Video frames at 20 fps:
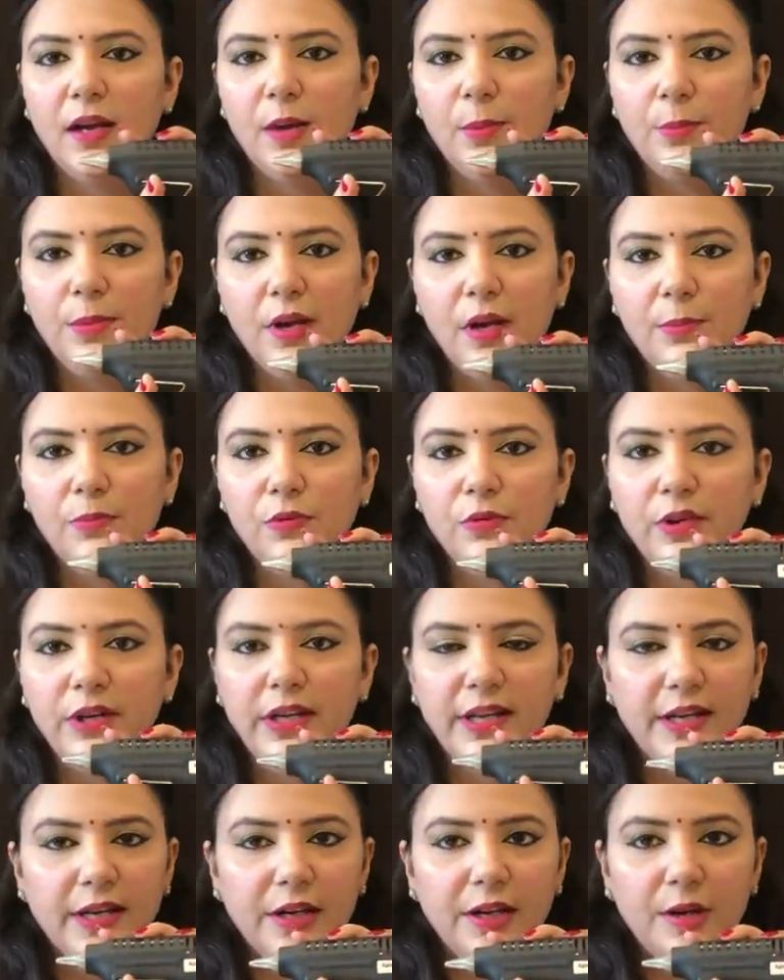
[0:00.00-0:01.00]
यहाँ पर आपको
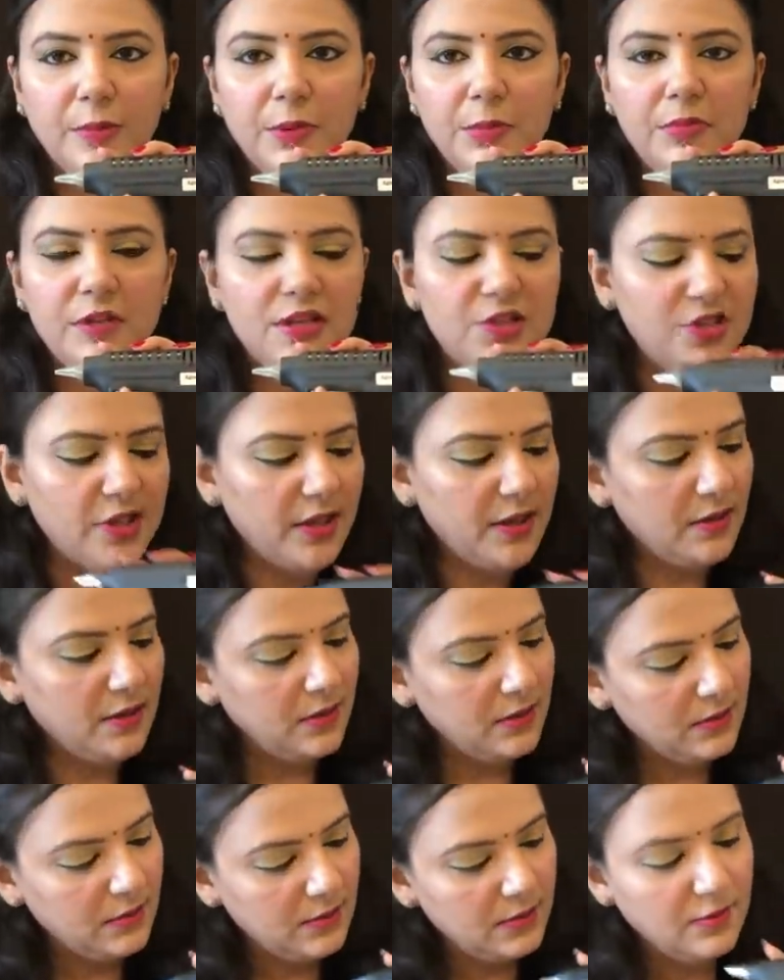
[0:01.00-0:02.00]
इंडिकेटर भी मिल
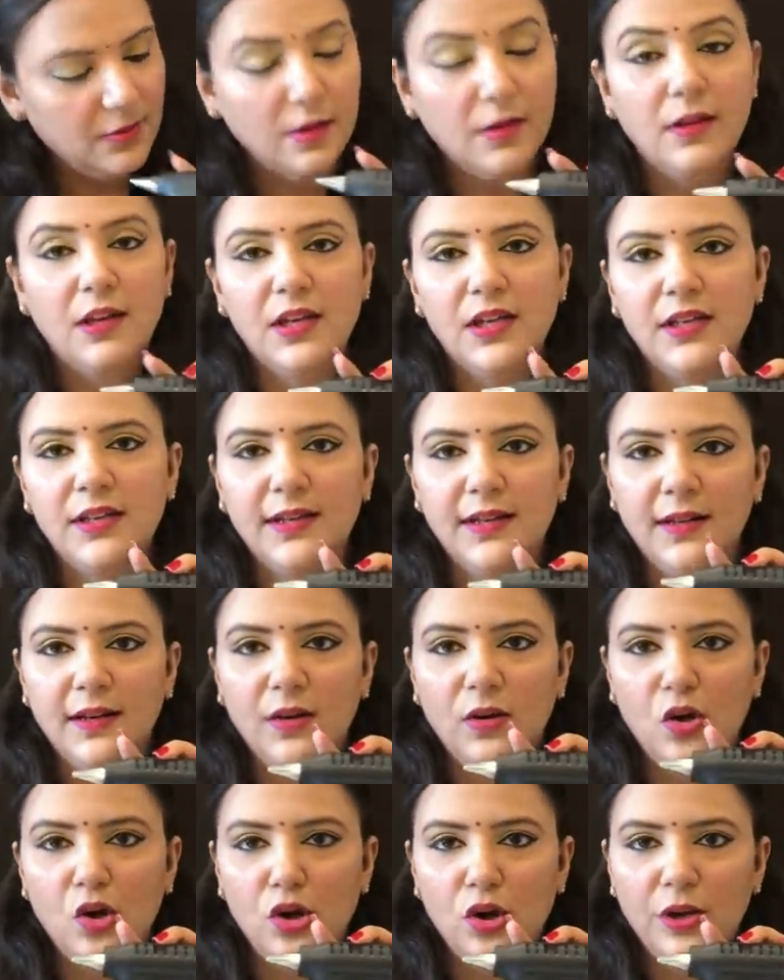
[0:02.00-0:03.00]
जाएगा
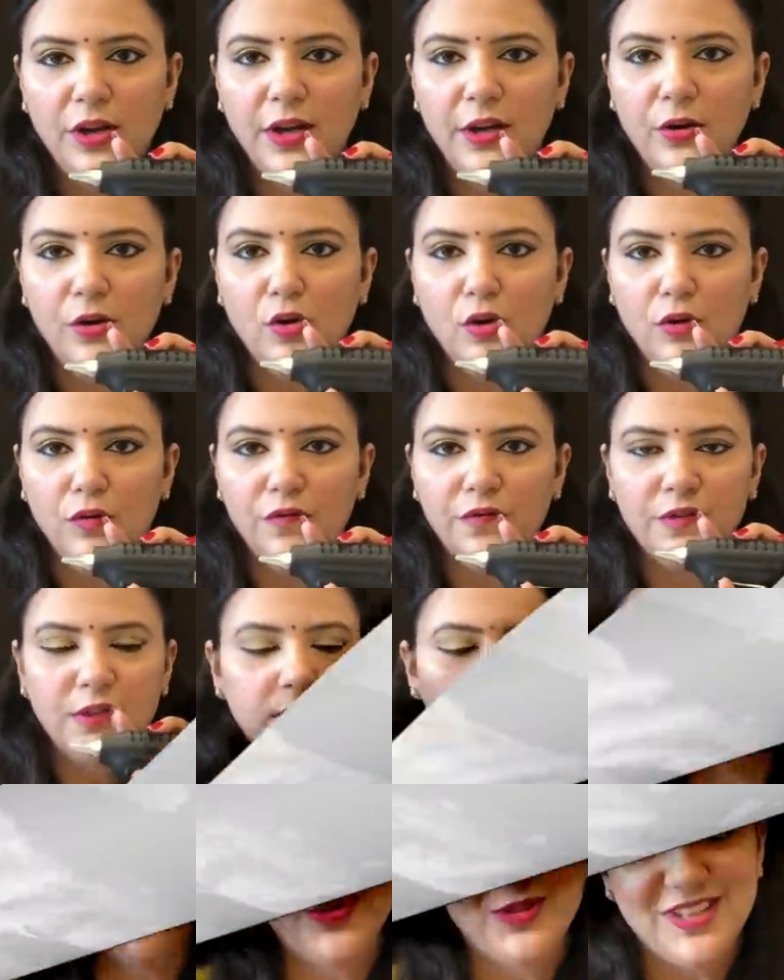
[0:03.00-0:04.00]
ऑन एंड ऑफ
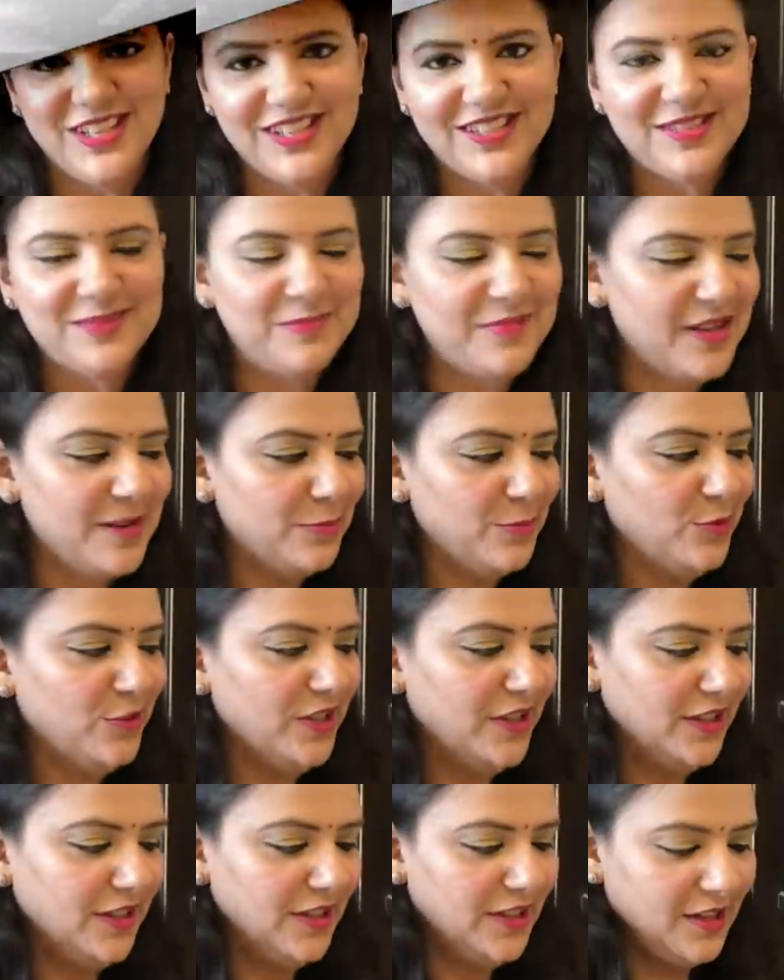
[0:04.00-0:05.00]
का तो नेक्स्ट मैं आपको
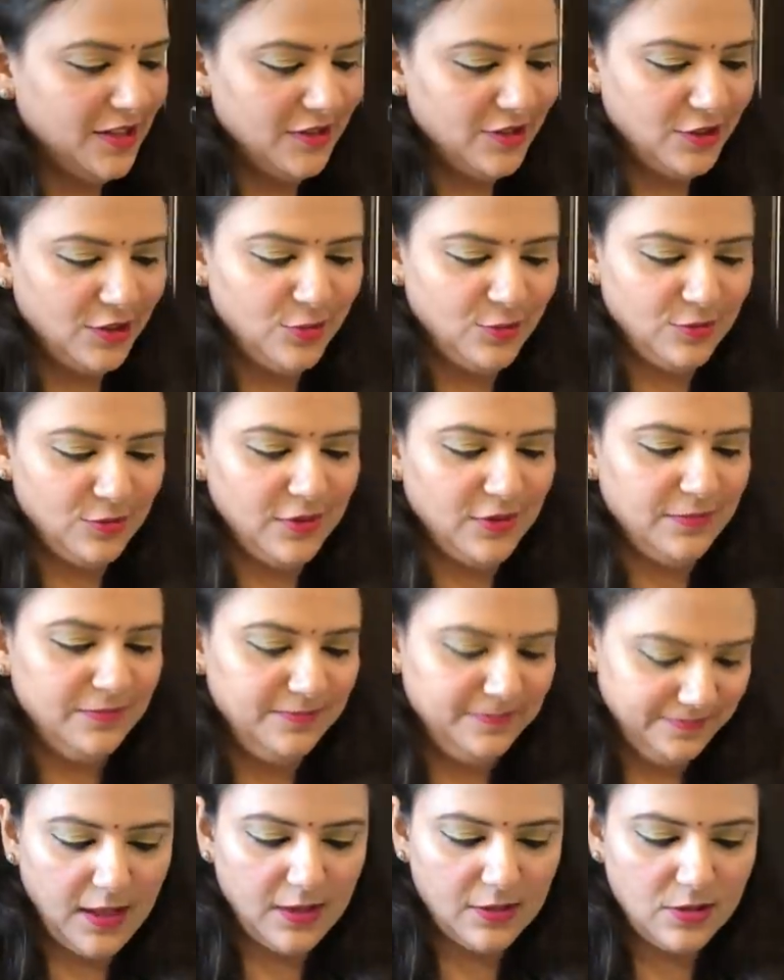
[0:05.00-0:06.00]
ये दिखाती हूँ अब
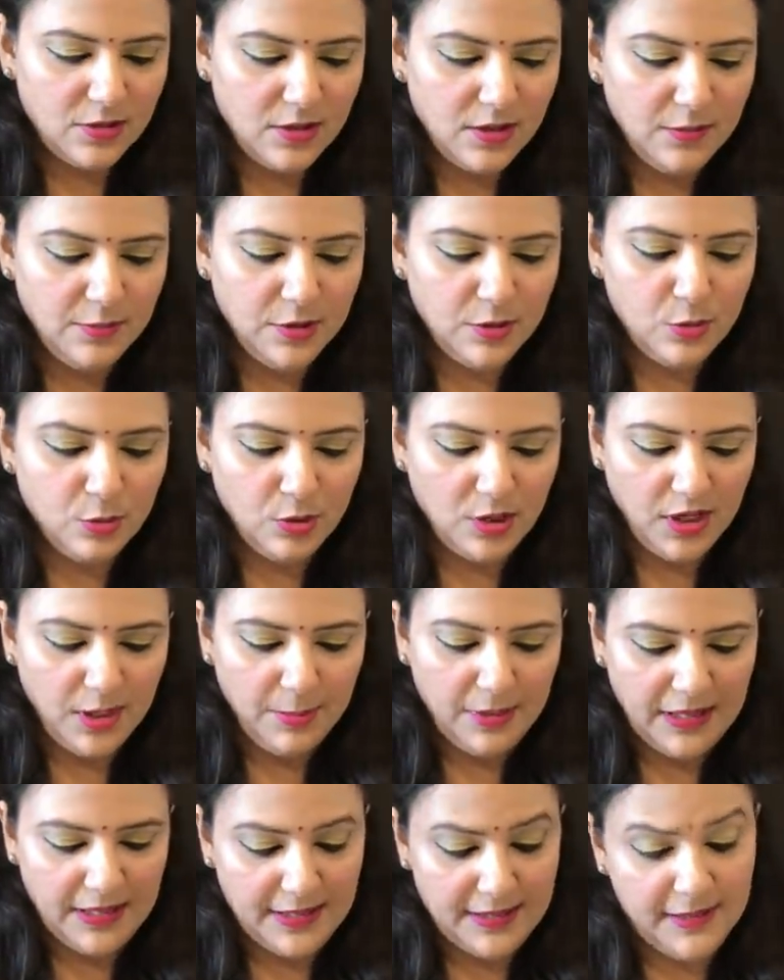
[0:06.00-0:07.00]
एक्चुअली मैं खोल
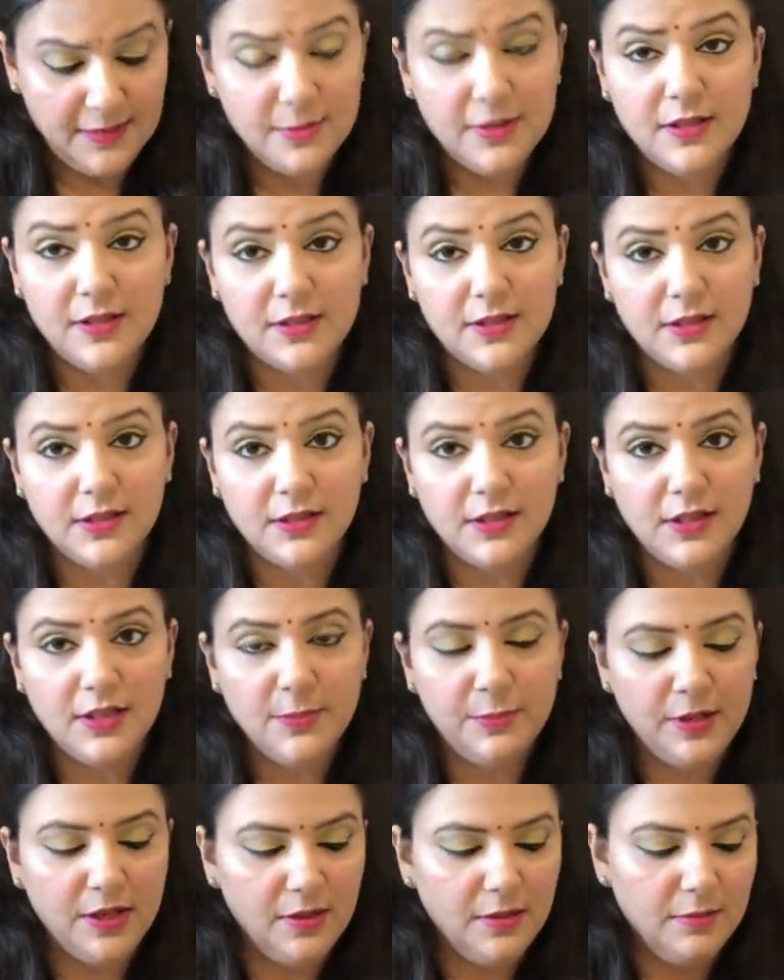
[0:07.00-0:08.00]
के पहले से भी रख सकती
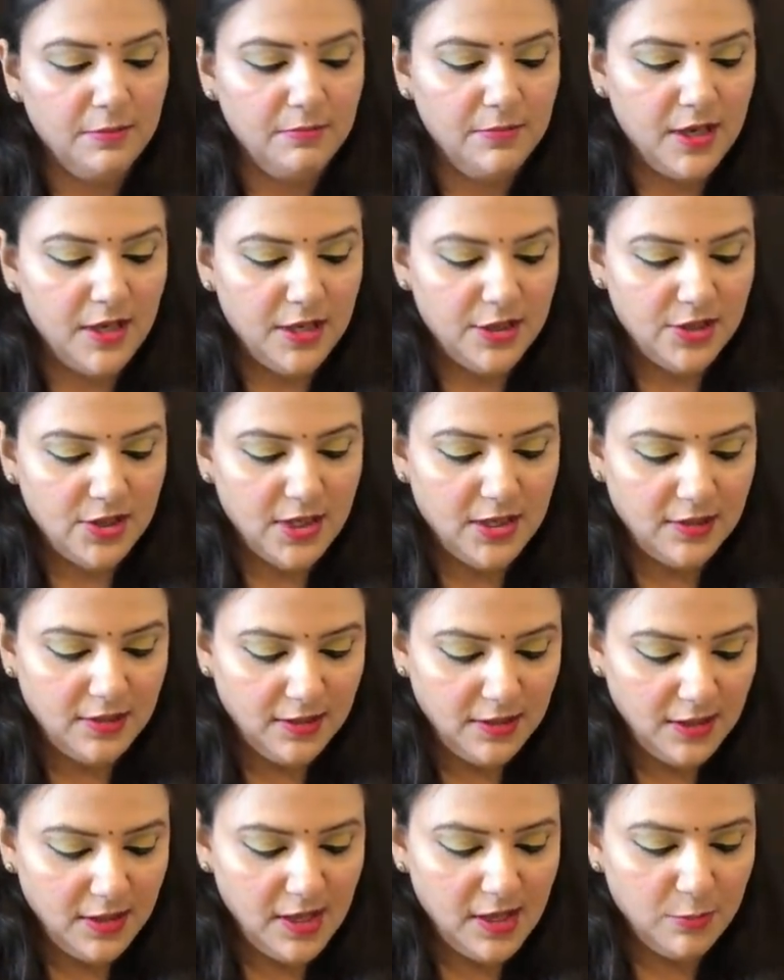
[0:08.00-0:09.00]
थी बट मैं ये
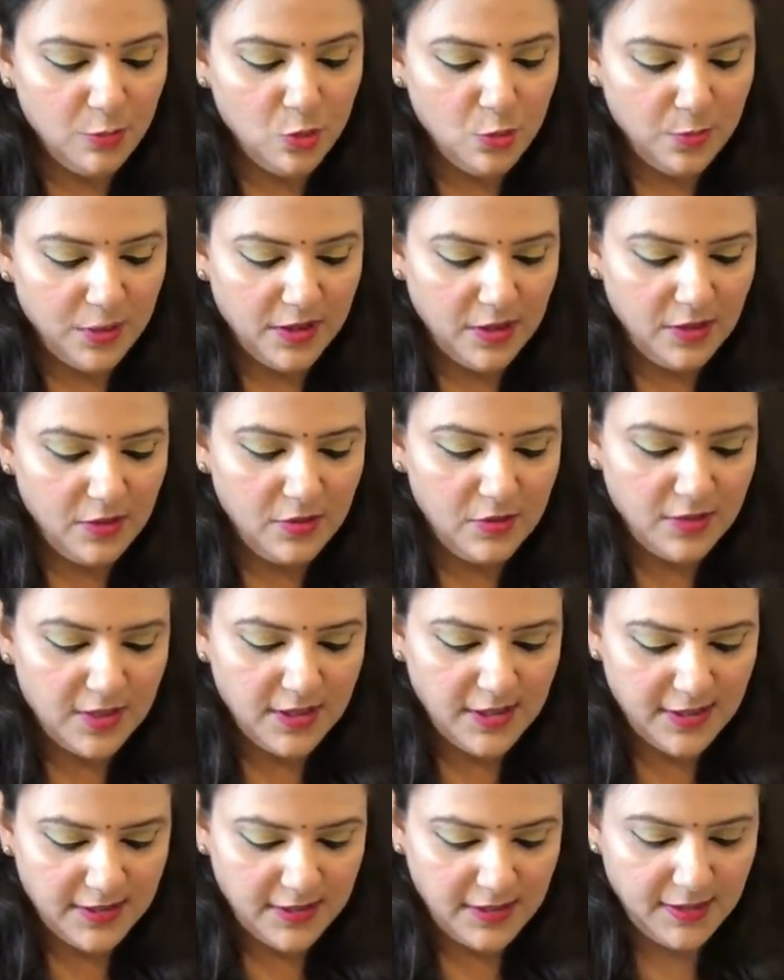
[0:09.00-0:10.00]
चाहती थी कि आपको पता हो
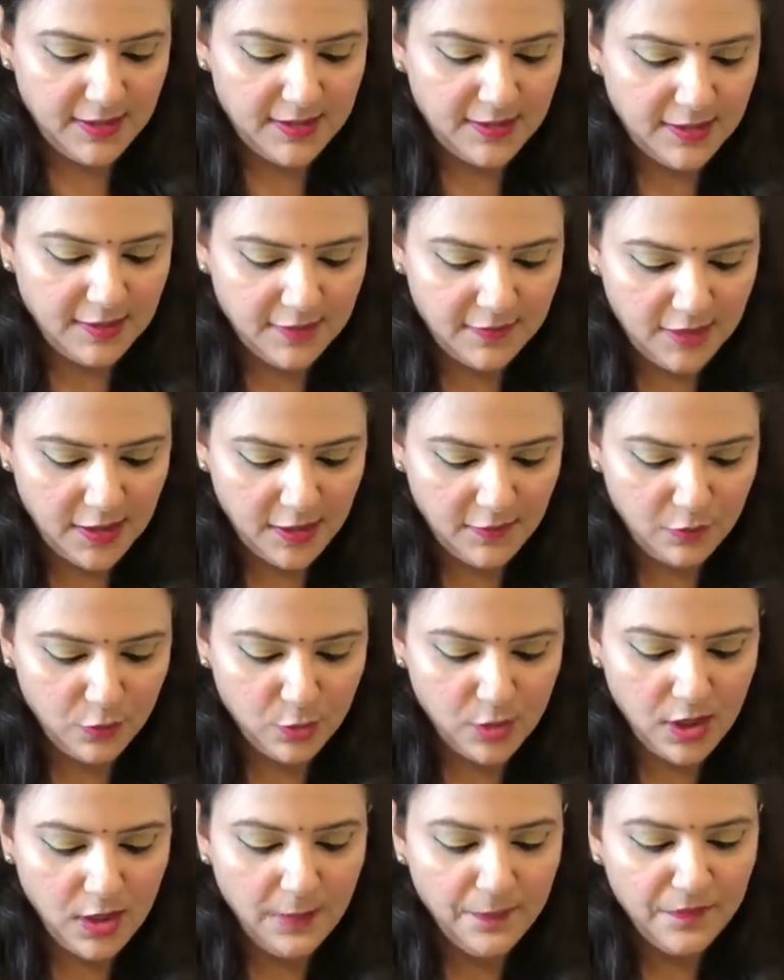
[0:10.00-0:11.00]
कि किस तरह से रिसीव
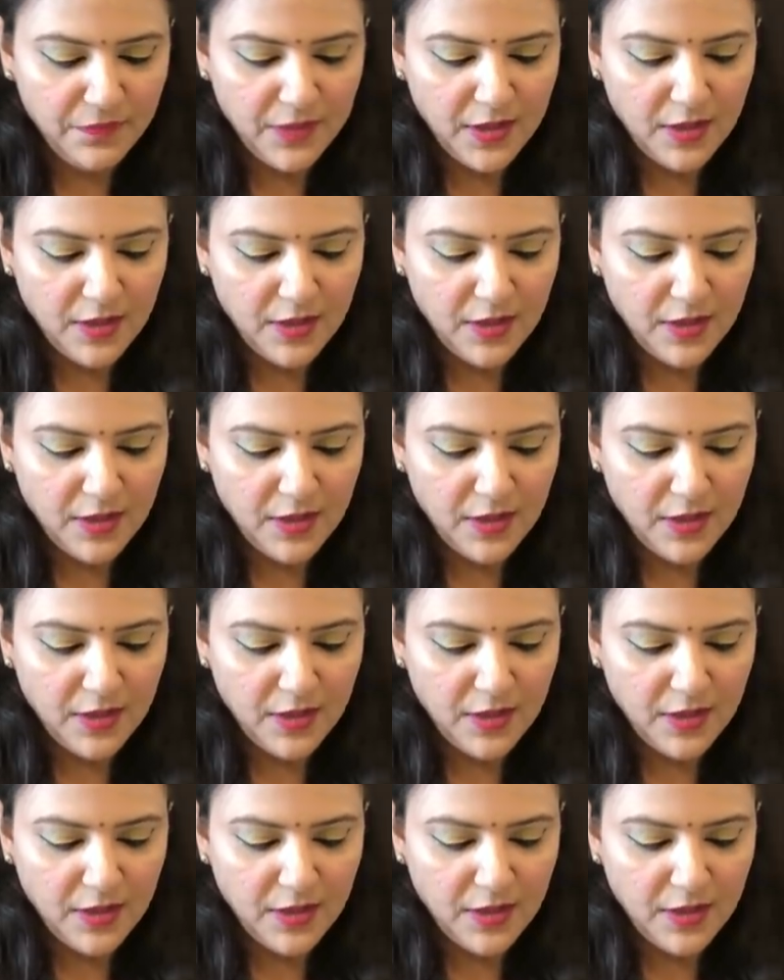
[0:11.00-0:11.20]
होगा